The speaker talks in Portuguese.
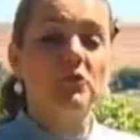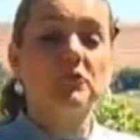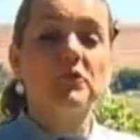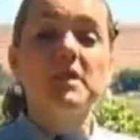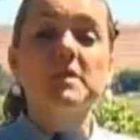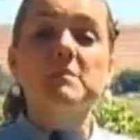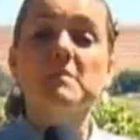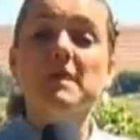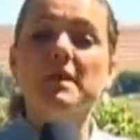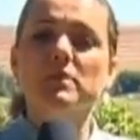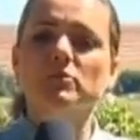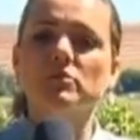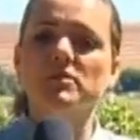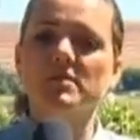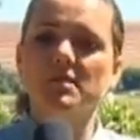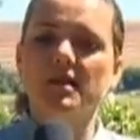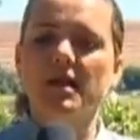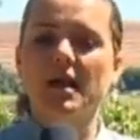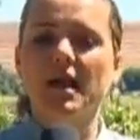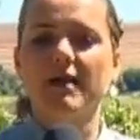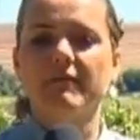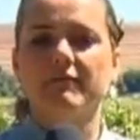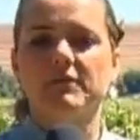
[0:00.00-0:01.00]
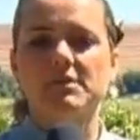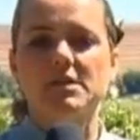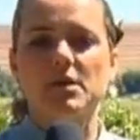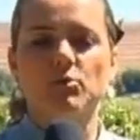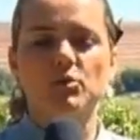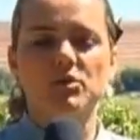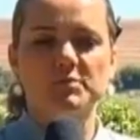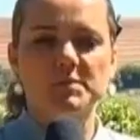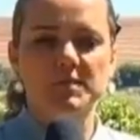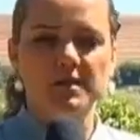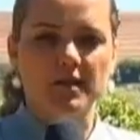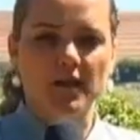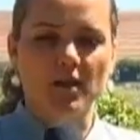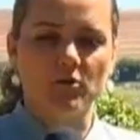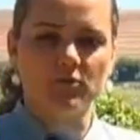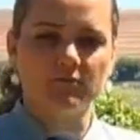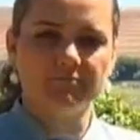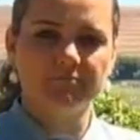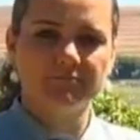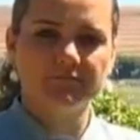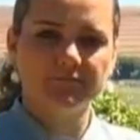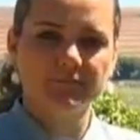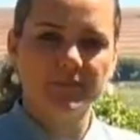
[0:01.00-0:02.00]
com ferimentos graves ao hospital
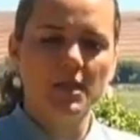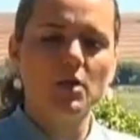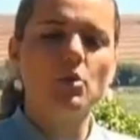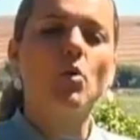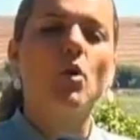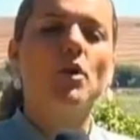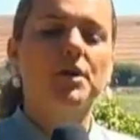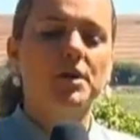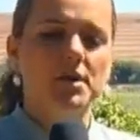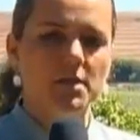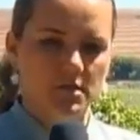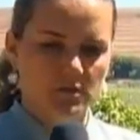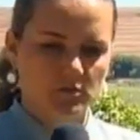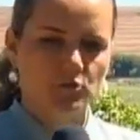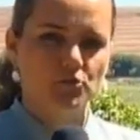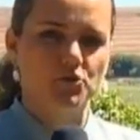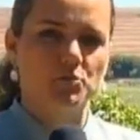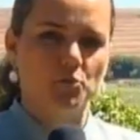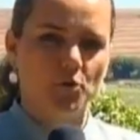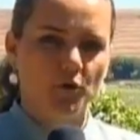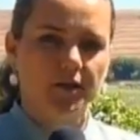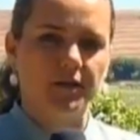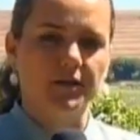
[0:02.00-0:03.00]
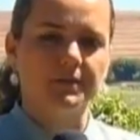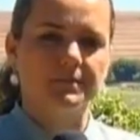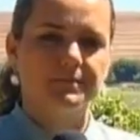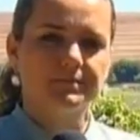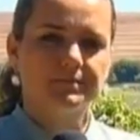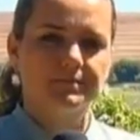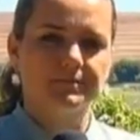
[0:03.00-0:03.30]
e corre risco de morrer.